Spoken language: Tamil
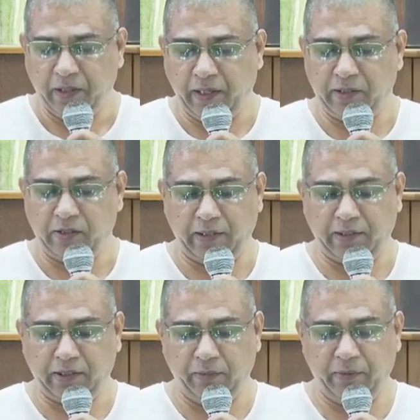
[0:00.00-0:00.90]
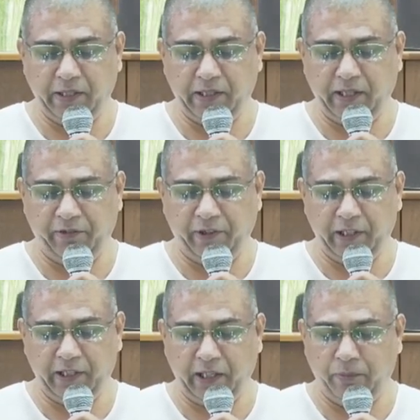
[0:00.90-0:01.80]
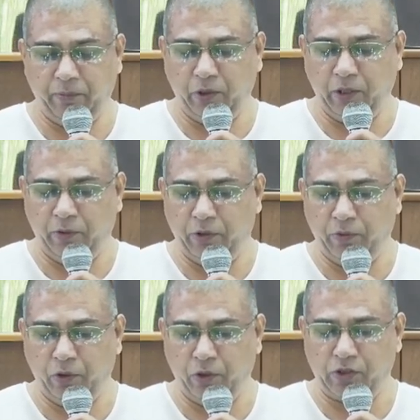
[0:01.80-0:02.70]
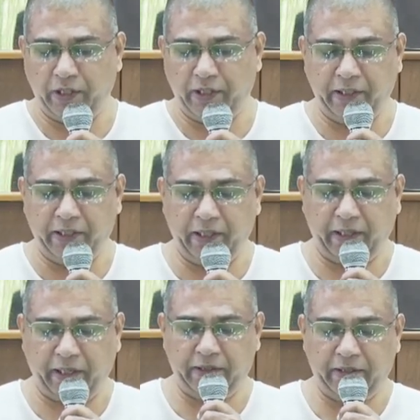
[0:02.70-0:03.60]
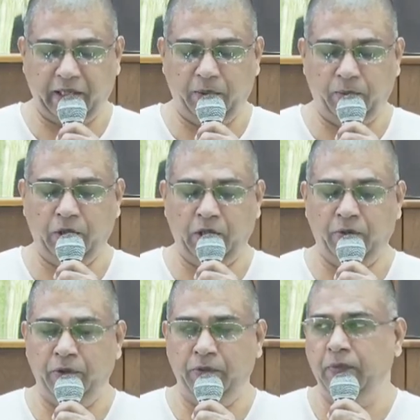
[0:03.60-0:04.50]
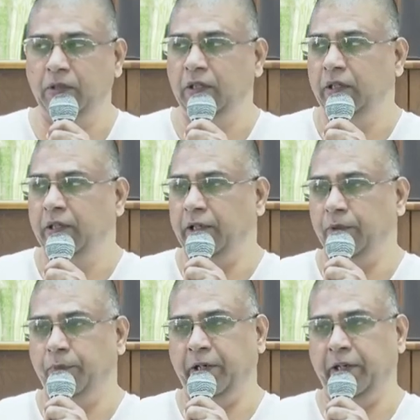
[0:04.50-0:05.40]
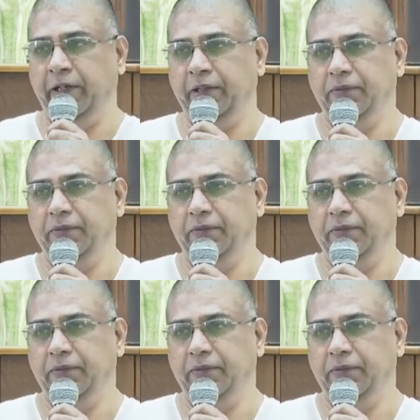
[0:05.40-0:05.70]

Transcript: நான் சத்தம் இடுகிற வெண்கலம் போலவும் ஓசை இடுகிற கைத்தாளம் போலவும் இருப்பேன்